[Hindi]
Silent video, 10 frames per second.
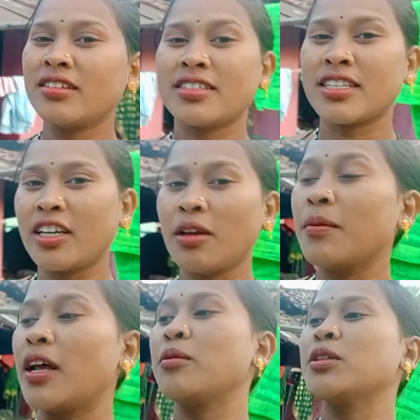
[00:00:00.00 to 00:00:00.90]
तो संगी
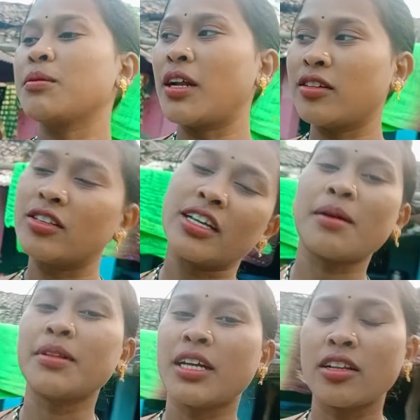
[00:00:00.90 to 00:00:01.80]
मैं आलू भूंजी बना
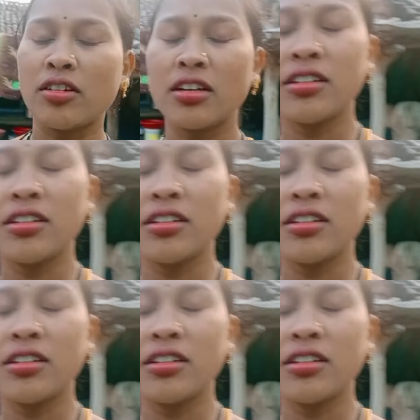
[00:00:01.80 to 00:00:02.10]
देखा बता दो ना